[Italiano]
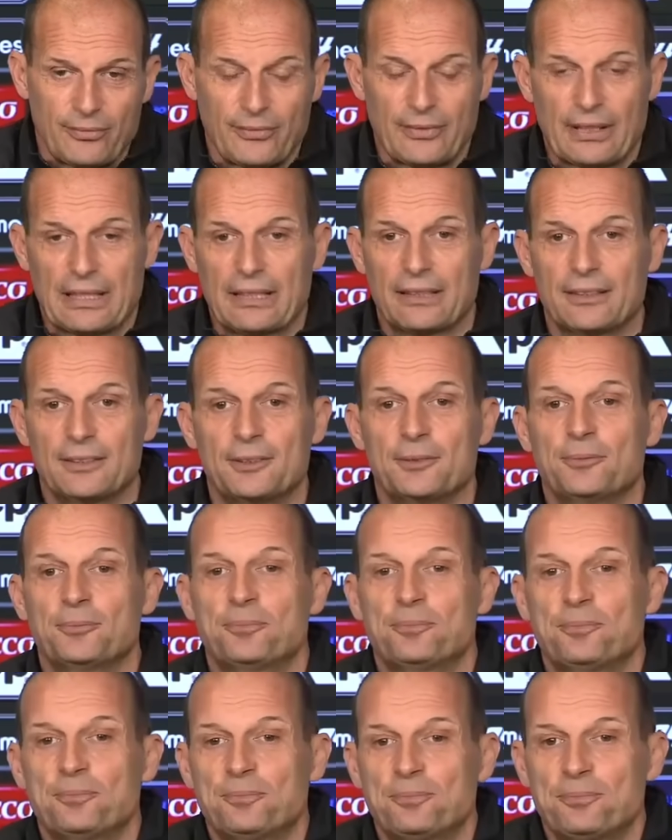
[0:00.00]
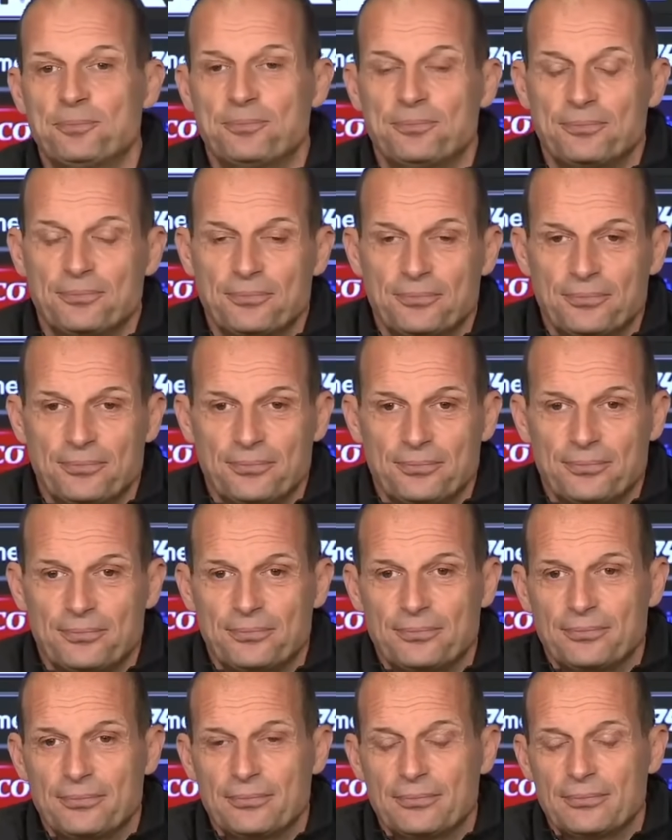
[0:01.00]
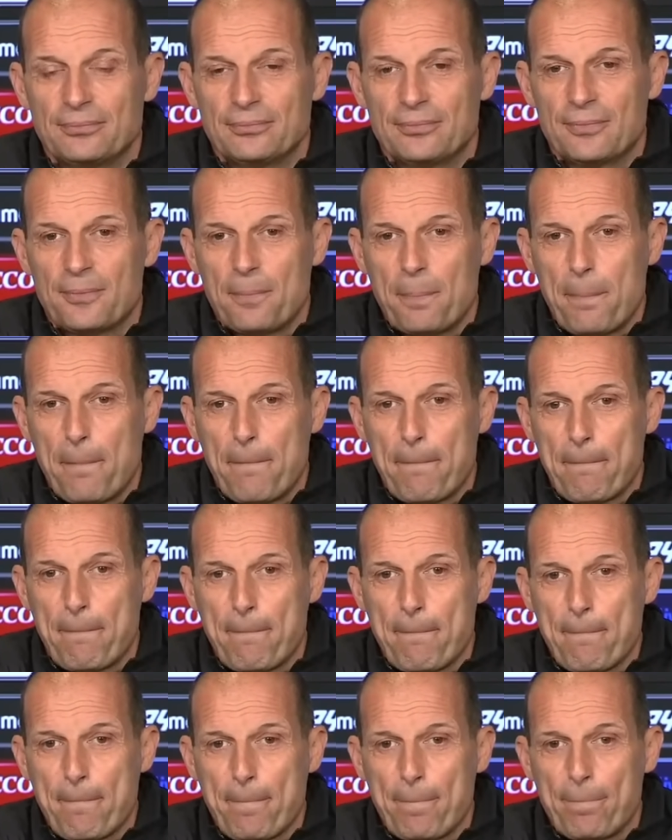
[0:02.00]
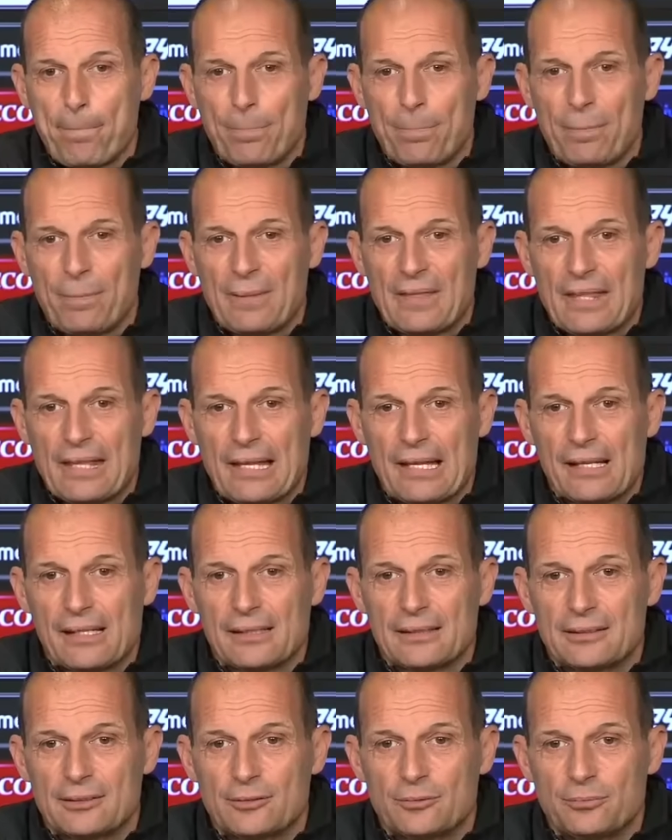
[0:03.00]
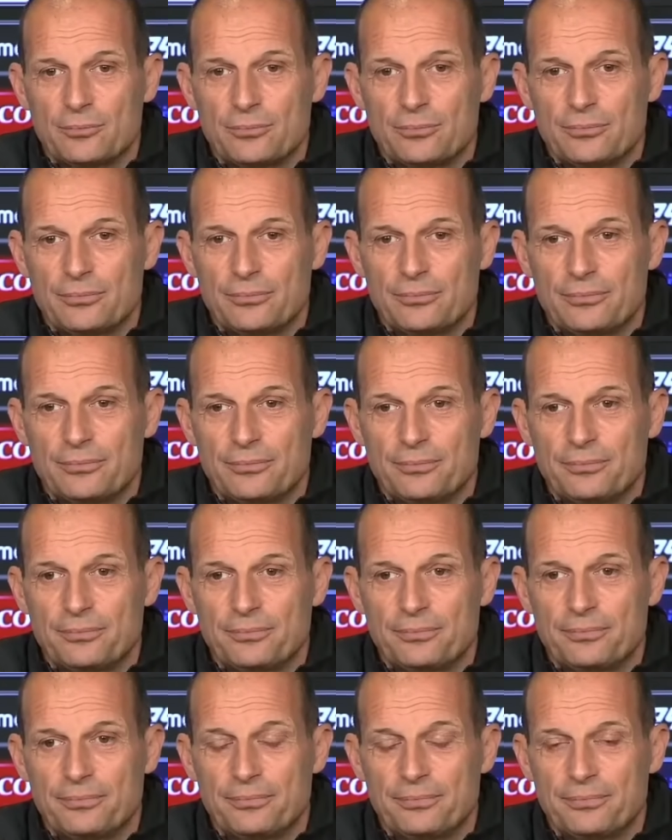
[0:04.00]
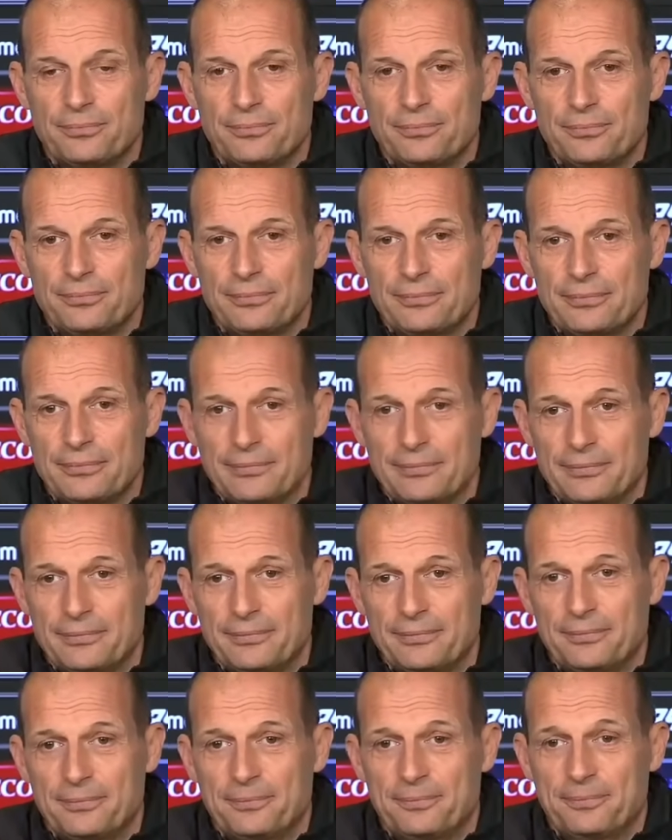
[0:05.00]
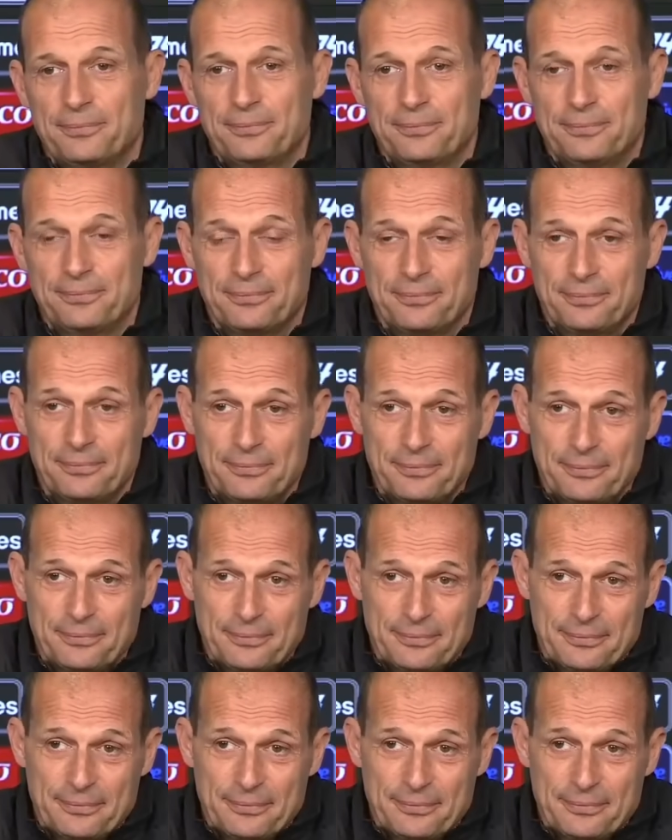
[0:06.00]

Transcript: Buongiorno mister Filippo Bonsignore, Corriere dello Sport, le chiedo se ha rifatto i conti magari per la quota Champions, qual è adesso il traguardo, grazie.